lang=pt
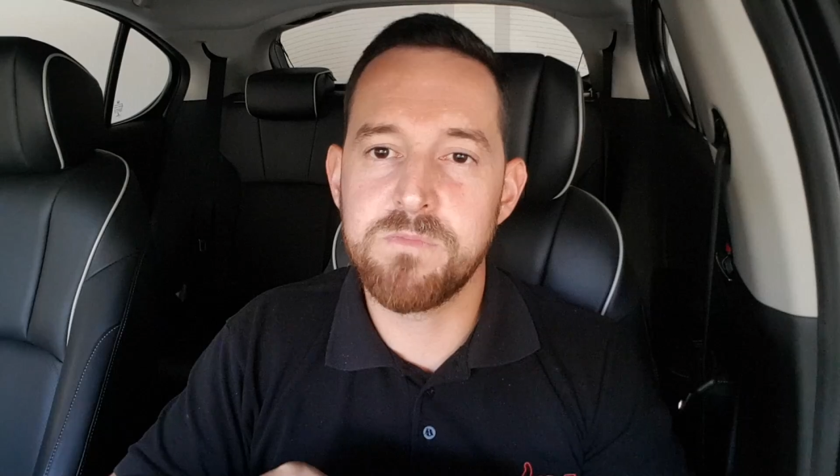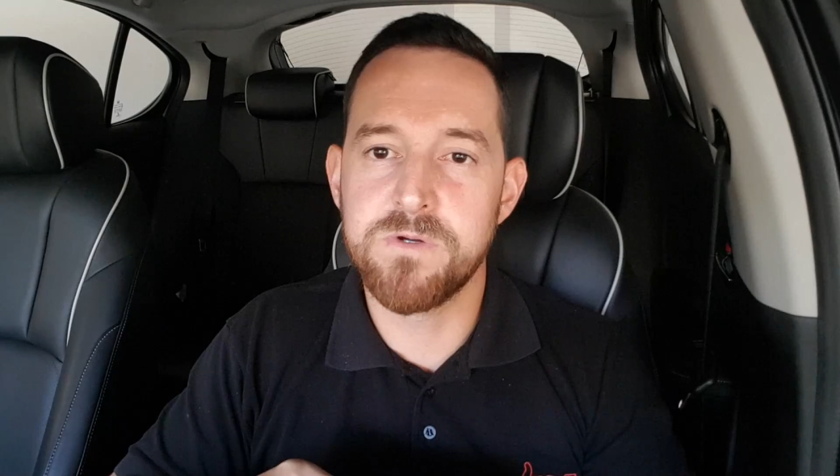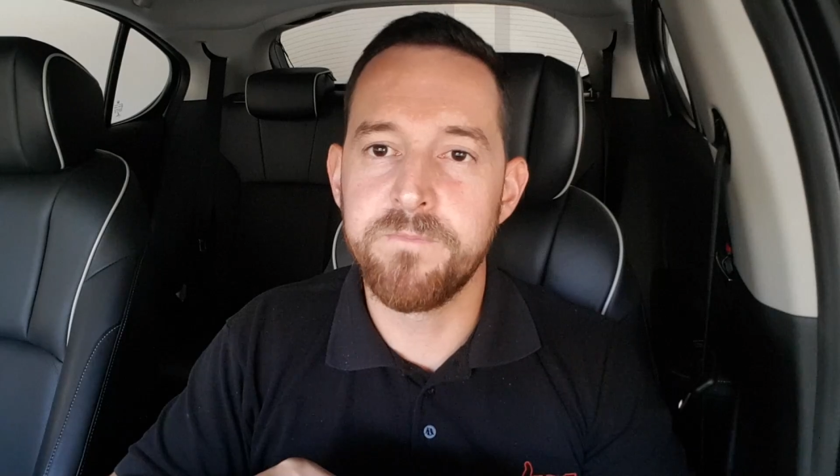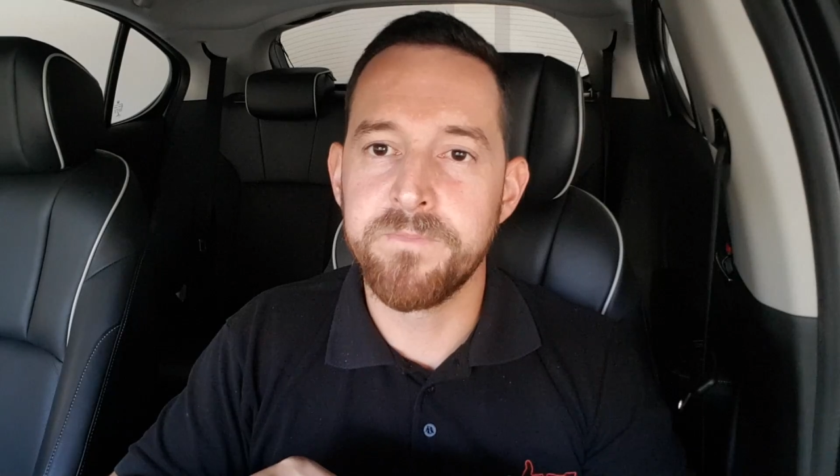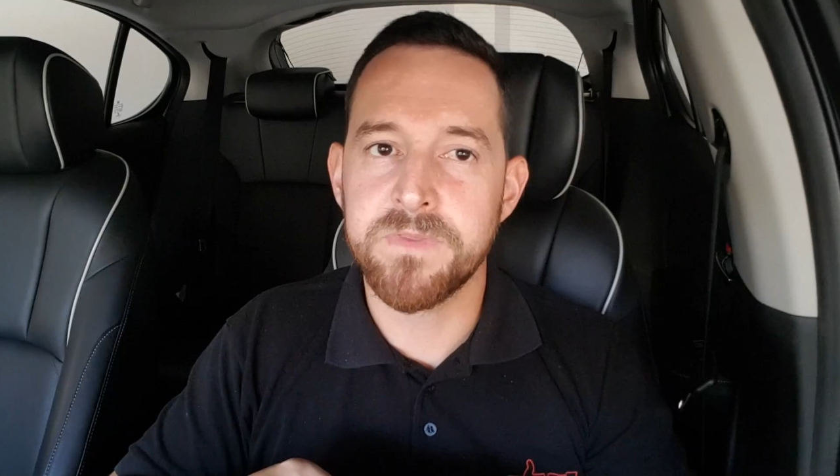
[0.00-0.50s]

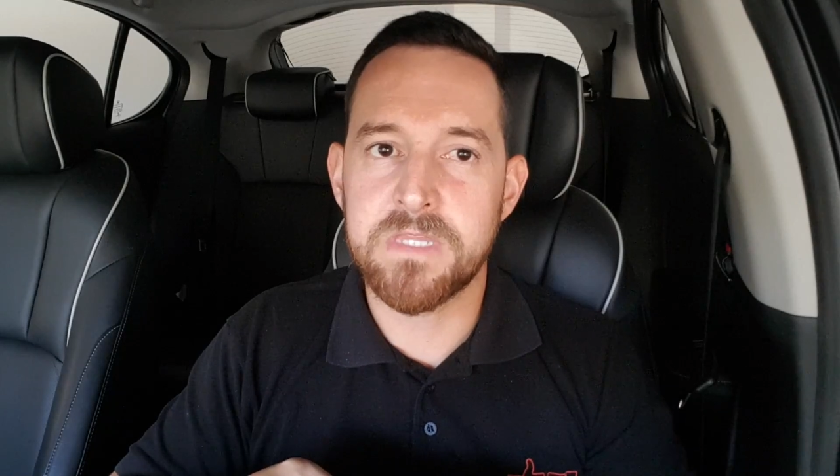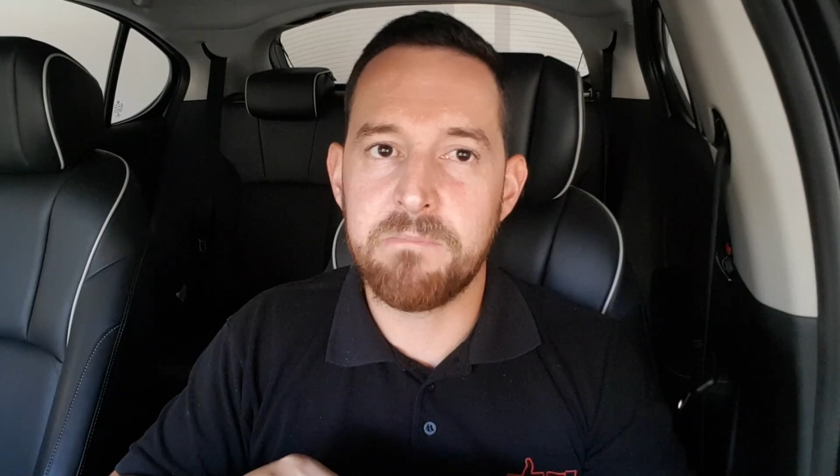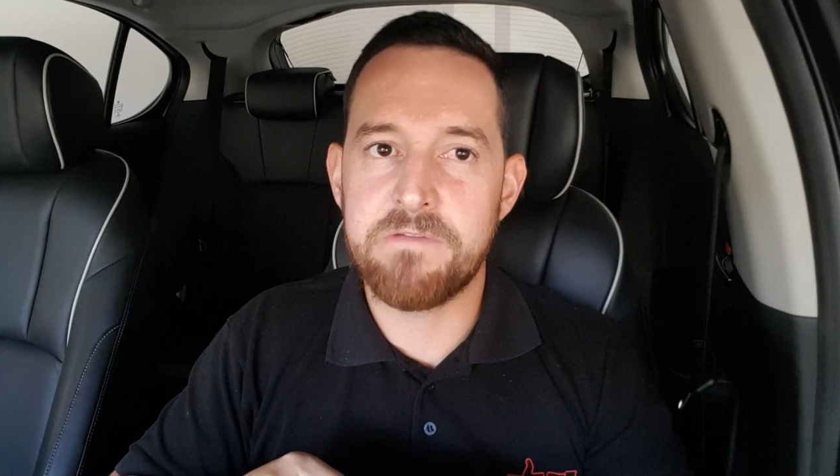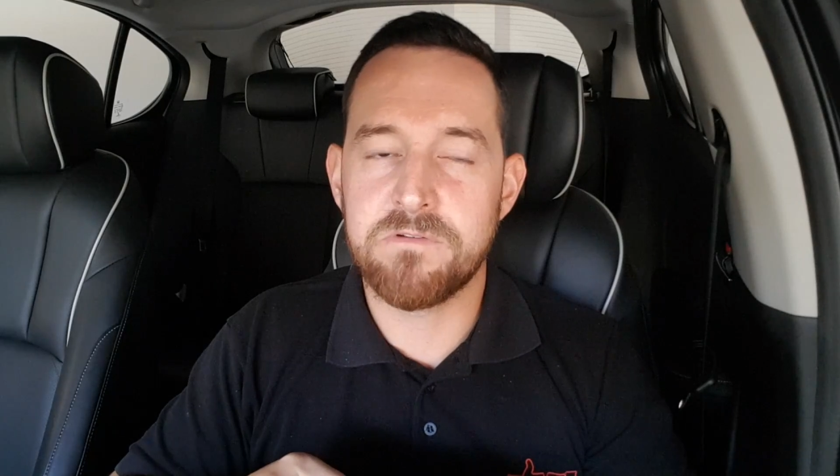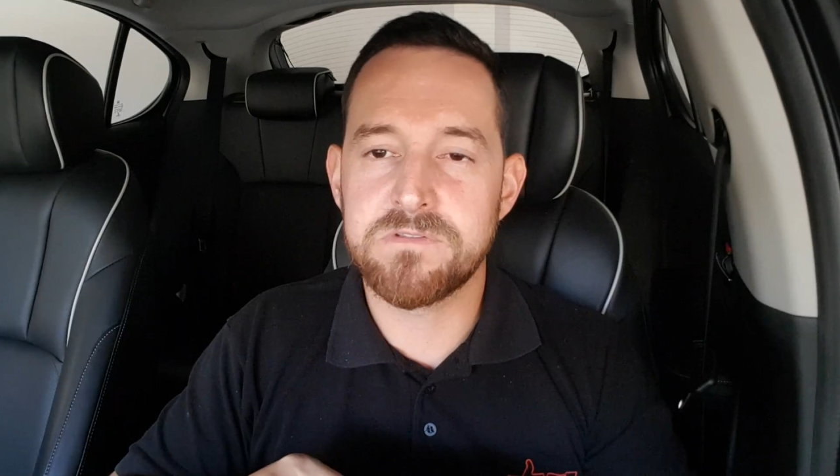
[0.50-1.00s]
mil,
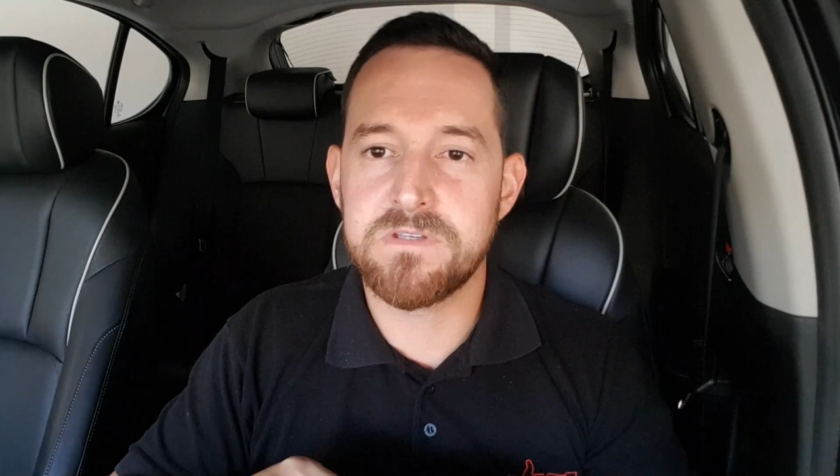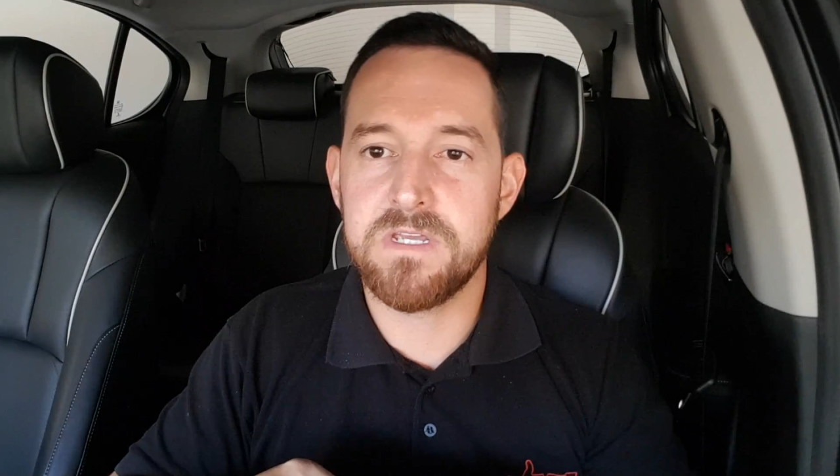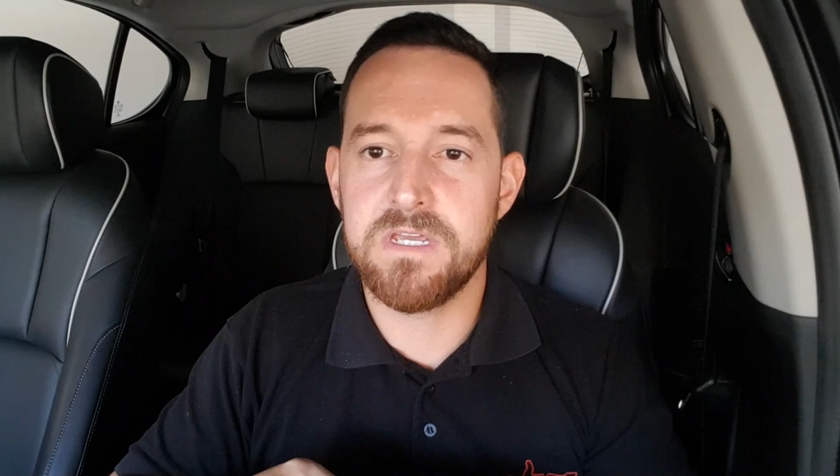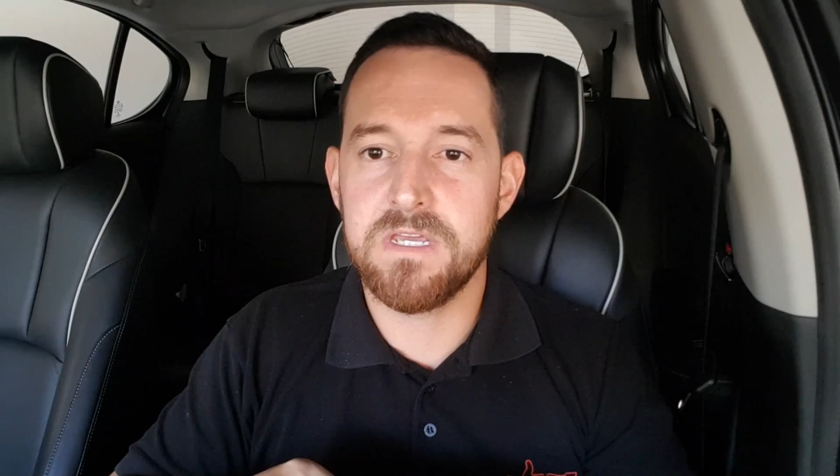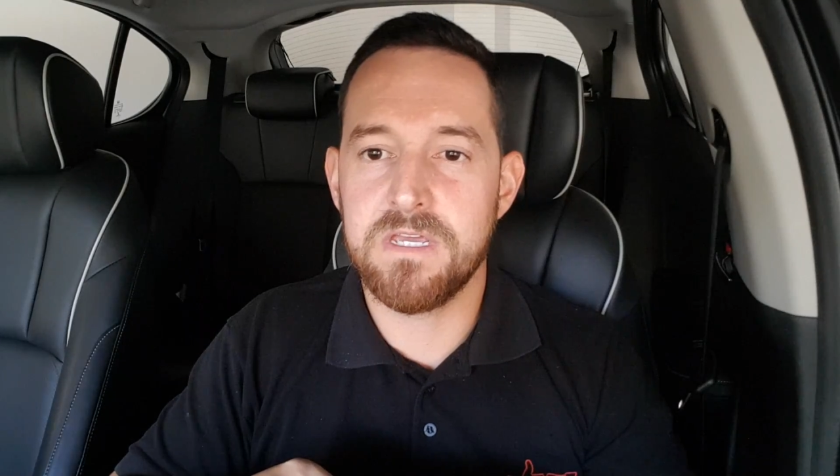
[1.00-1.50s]
também vão ser...